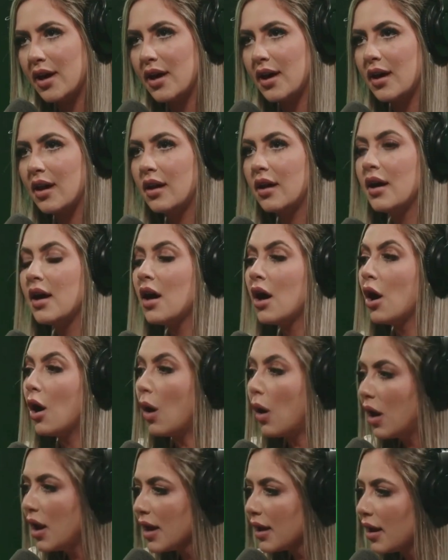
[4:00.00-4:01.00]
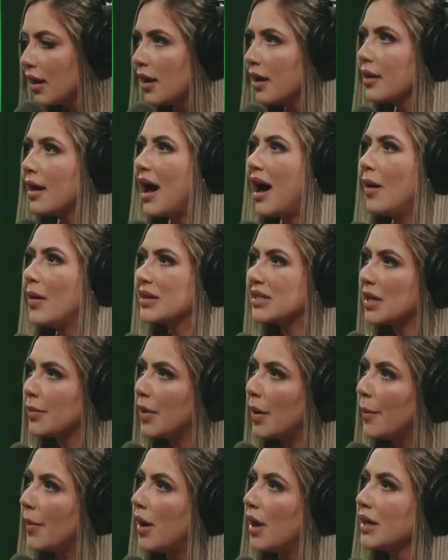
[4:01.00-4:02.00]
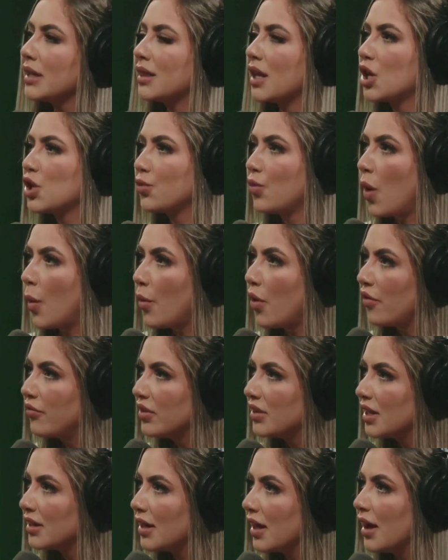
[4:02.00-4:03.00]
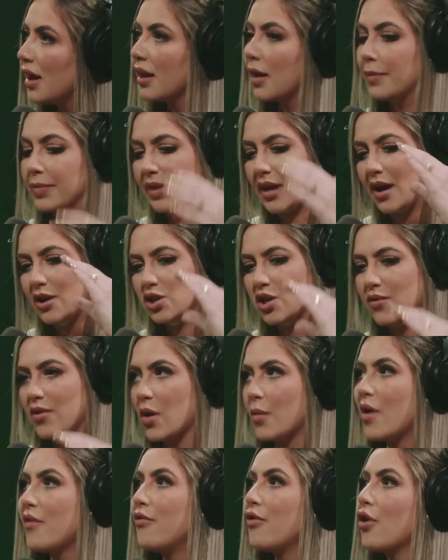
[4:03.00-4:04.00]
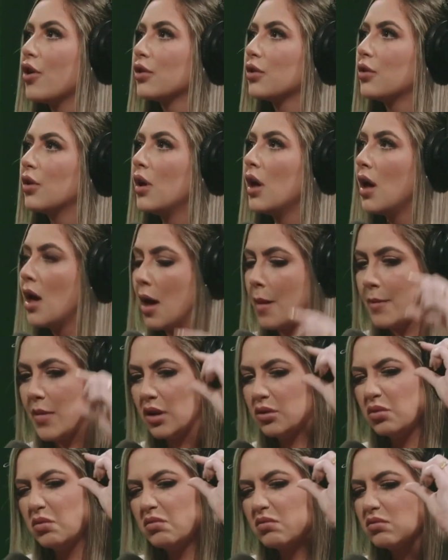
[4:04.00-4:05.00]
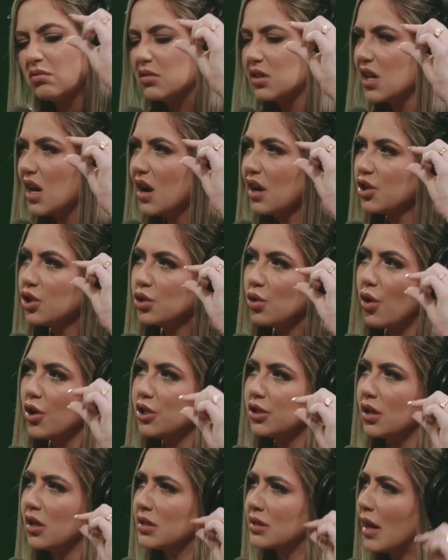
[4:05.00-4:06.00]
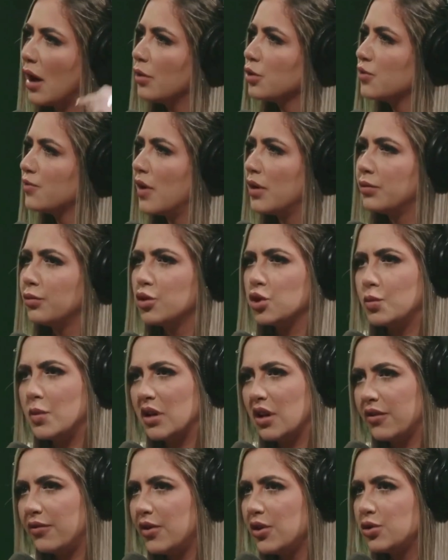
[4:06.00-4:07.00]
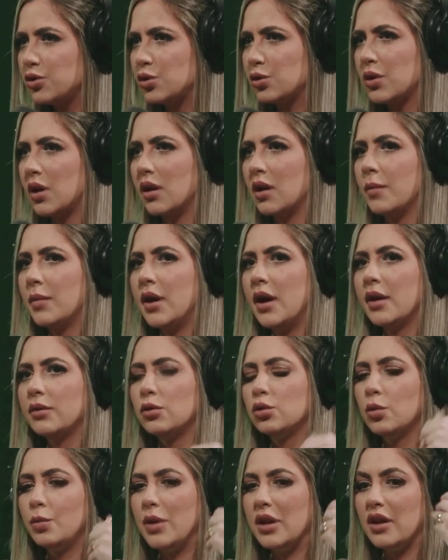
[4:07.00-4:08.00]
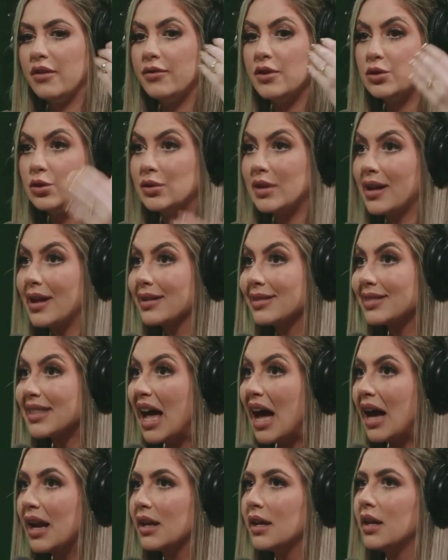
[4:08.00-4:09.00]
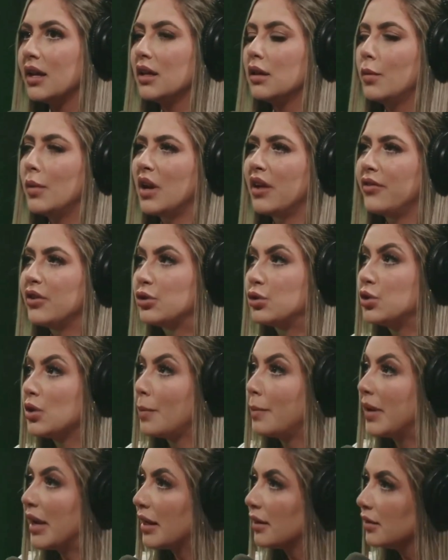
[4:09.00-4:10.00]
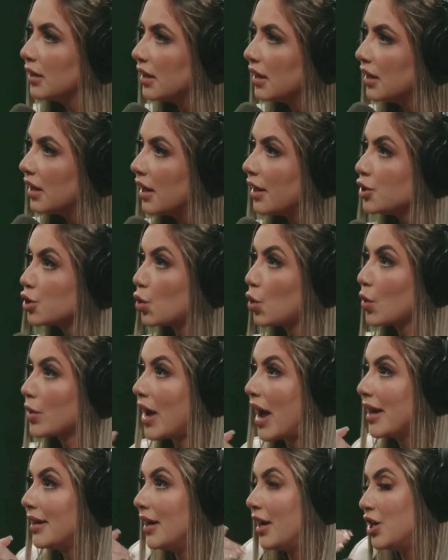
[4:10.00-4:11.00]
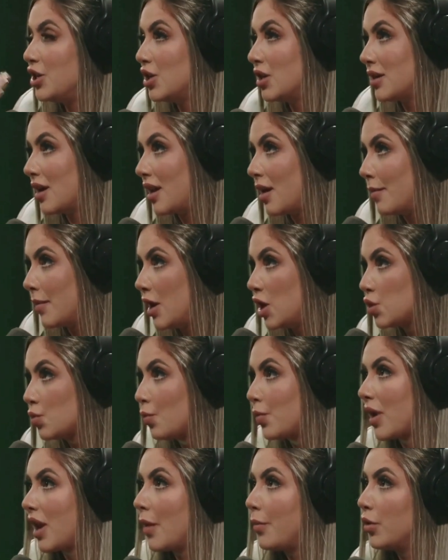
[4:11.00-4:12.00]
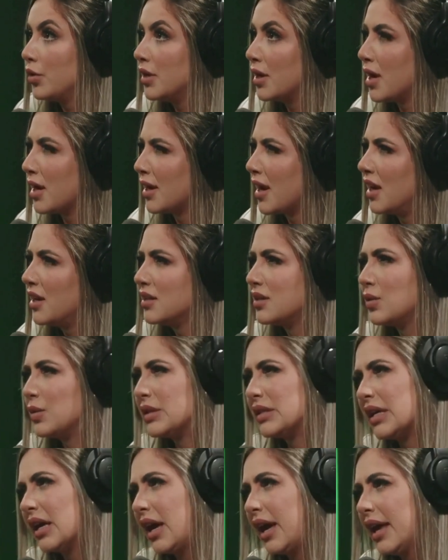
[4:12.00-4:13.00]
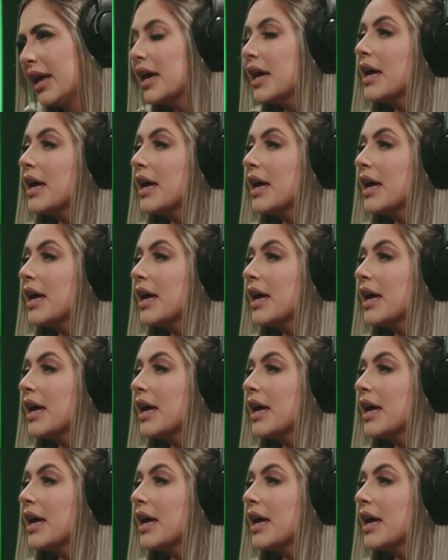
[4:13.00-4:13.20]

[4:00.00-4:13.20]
ela. Olha que legal essa mamãe que transformou a vida dela. Já vem uma foto. Mando cerca de dois, três áudios falando dos benefícios do treinamento, do benefício dela estar tá ali, do benefício de empreender, de colocar energia nela mesmo para ela poder ganhar ali seus 100,